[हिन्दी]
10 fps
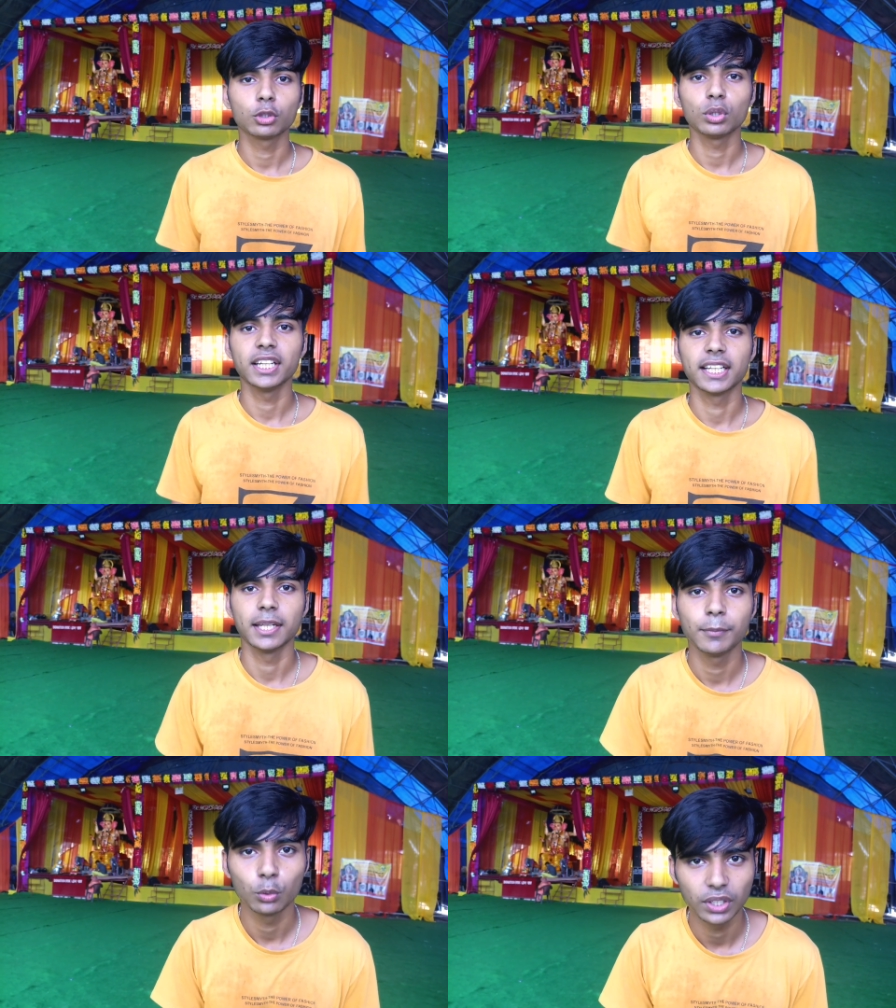
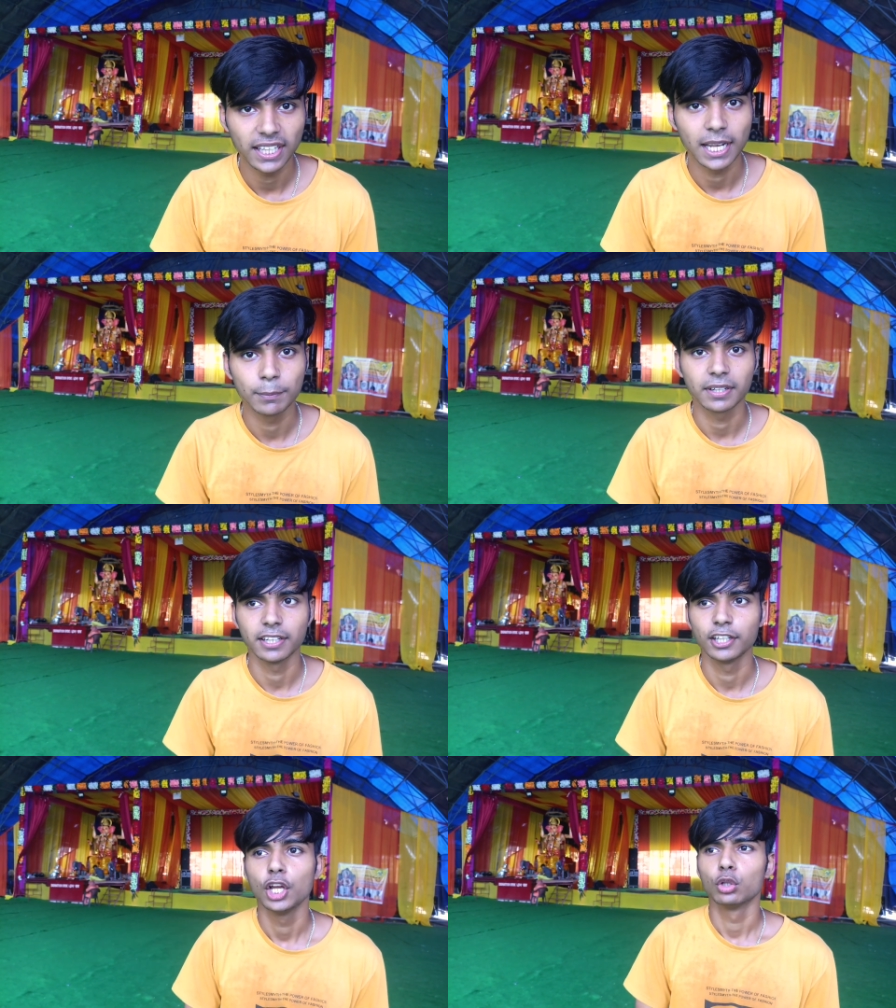महाभारत को लिखने में
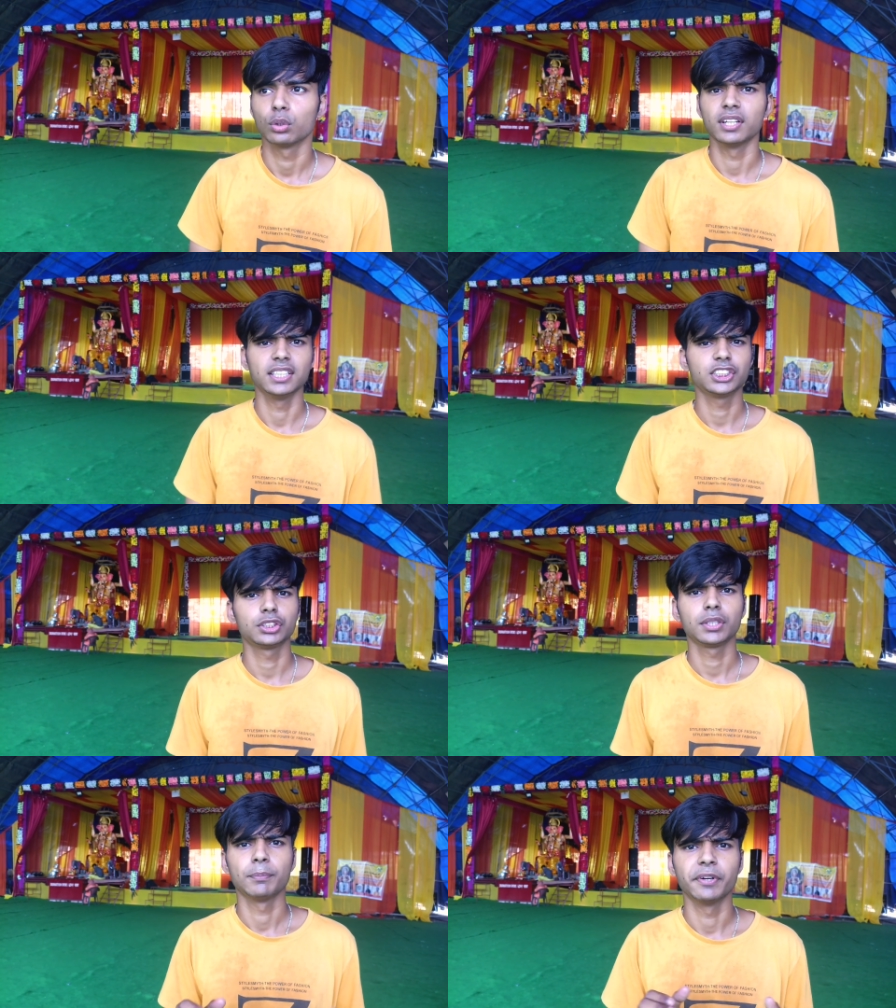उनकी हेल्प करें
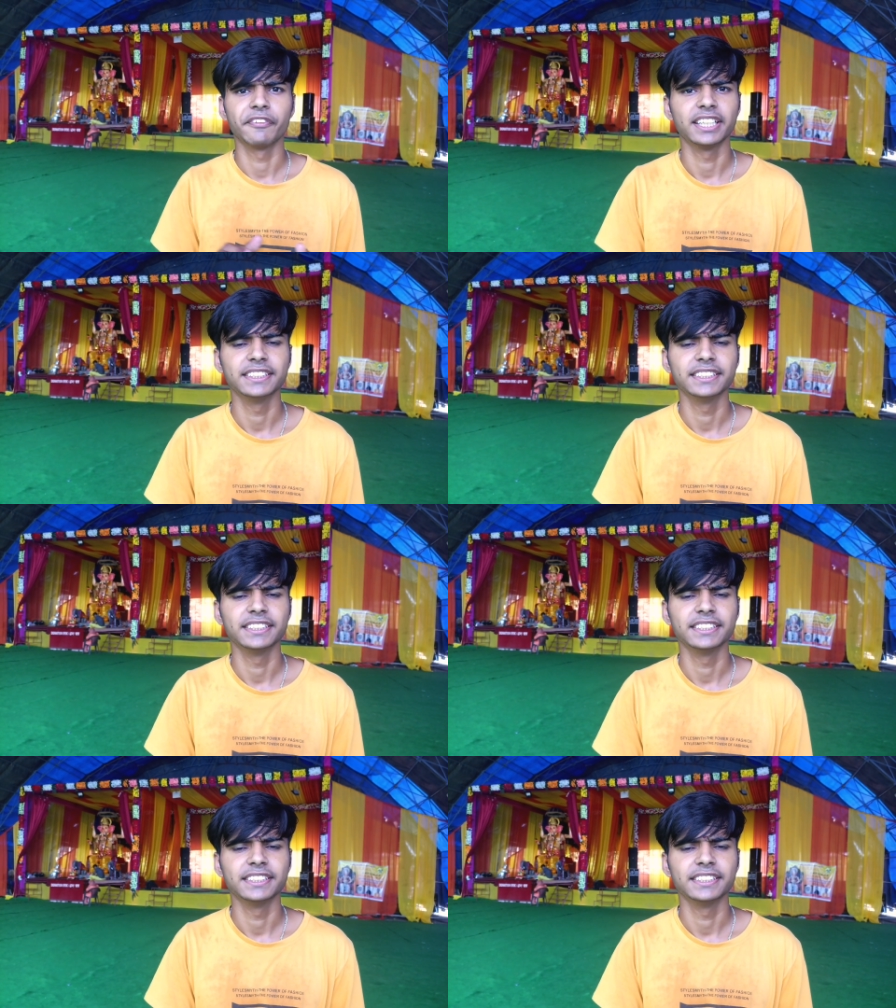तो गणेश